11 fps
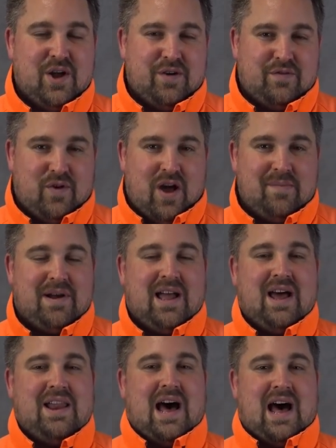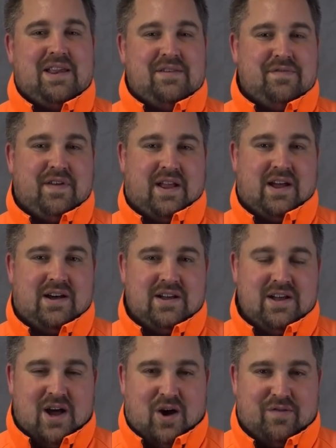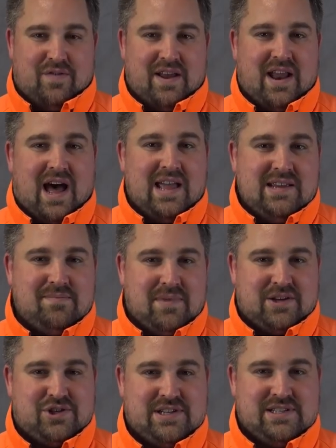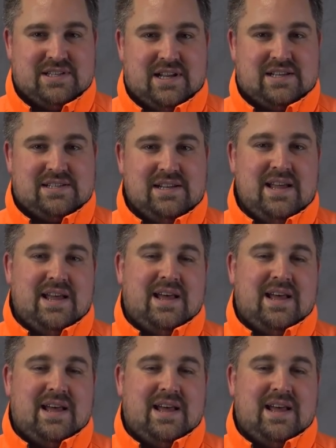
Früher hat man gerade Anfänger auf ein Eichenblatt schießen lassen,